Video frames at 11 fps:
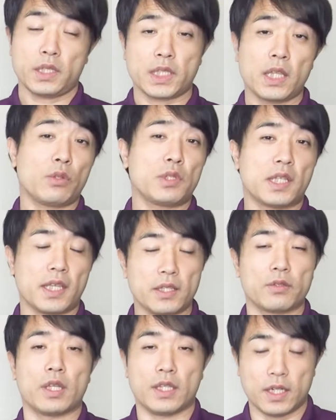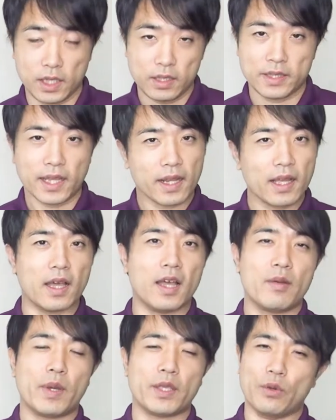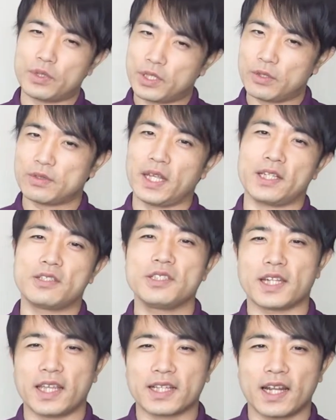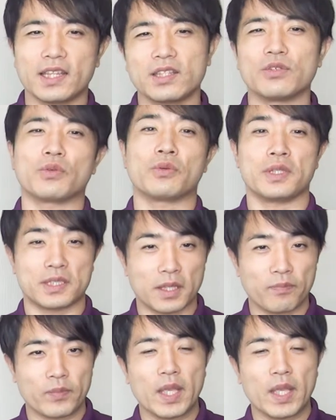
ちゃんとしたダイエットだったらね、だからまあよんキロぐらいいくんじゃないかなっていうところですね。